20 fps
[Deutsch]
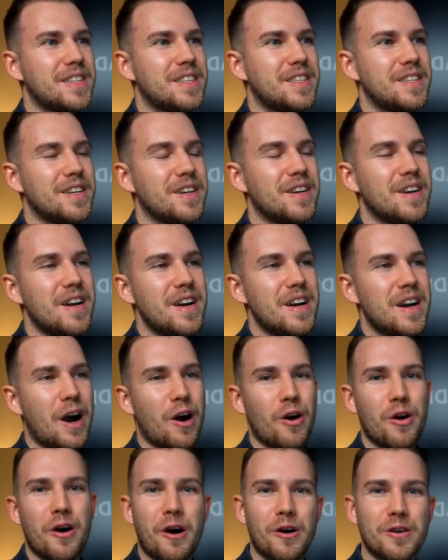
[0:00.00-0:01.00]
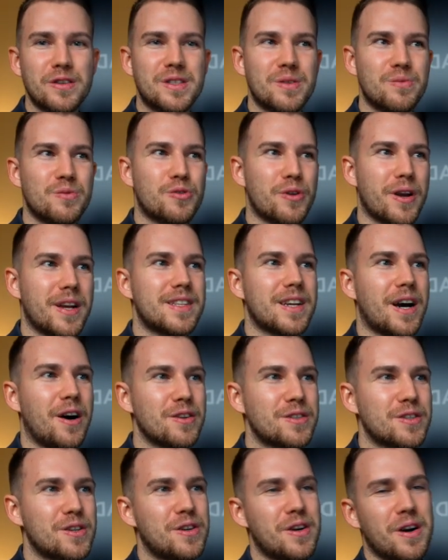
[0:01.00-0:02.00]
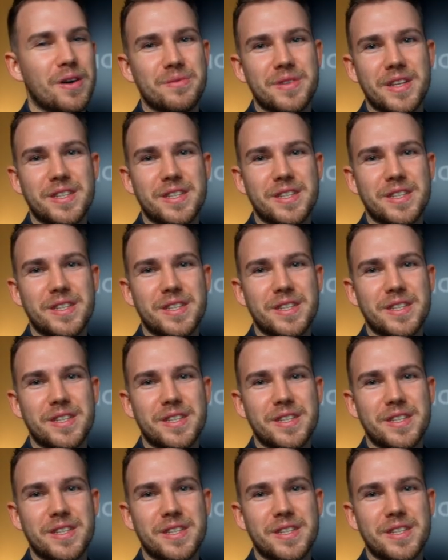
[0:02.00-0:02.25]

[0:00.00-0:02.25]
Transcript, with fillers: hier auch aus dem Trade rausgekommen.